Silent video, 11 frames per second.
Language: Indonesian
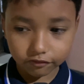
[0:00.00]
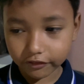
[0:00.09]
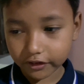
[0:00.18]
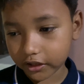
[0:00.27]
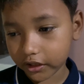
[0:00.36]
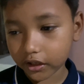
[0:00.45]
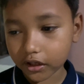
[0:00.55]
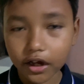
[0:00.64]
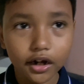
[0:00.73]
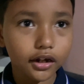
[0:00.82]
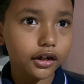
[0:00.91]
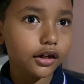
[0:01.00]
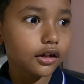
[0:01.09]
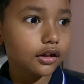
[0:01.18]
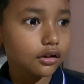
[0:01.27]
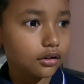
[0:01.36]
Vini kali
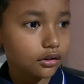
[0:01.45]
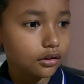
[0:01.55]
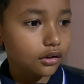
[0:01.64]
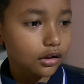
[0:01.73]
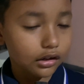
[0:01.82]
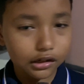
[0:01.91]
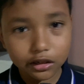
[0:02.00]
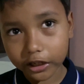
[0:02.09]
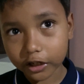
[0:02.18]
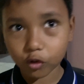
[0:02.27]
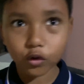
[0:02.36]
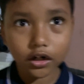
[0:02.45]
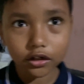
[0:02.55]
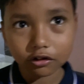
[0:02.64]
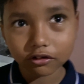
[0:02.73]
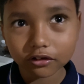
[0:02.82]
Cristiano
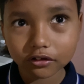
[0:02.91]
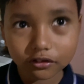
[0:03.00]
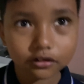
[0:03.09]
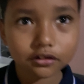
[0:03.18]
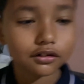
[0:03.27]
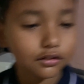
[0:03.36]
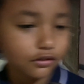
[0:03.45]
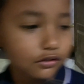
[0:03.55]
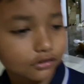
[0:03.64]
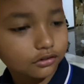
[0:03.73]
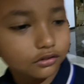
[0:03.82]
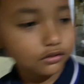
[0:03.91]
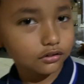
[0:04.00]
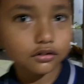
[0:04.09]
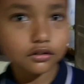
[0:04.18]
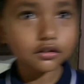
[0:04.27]
Ronaldo.
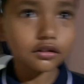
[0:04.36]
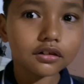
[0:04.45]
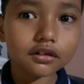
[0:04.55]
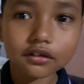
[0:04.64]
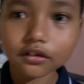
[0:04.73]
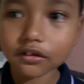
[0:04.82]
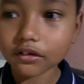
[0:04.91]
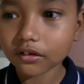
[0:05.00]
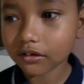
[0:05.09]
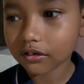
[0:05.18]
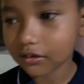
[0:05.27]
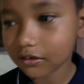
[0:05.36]
Kenapa kamu mboten Messi?